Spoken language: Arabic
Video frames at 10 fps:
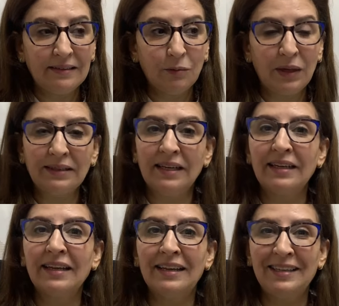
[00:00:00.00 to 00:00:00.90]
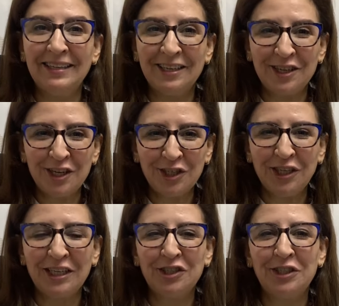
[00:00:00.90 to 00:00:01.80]
واحد الطريقة اللي هي
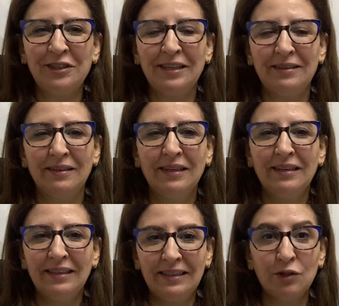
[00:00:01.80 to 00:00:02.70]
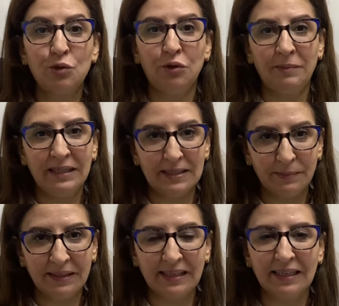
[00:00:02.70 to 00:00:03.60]
ناجعة جدا إذا استعملت
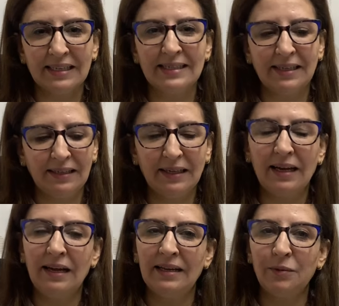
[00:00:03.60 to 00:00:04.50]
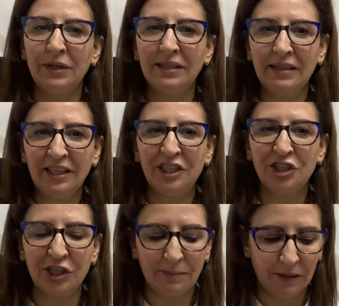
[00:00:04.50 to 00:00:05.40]
بالطريقة الصحيحة ألا وهي
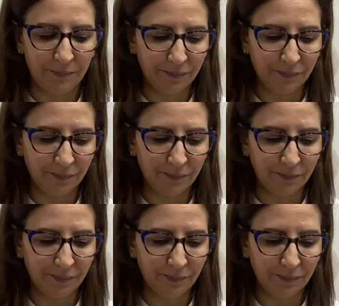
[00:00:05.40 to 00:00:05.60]
الحجامة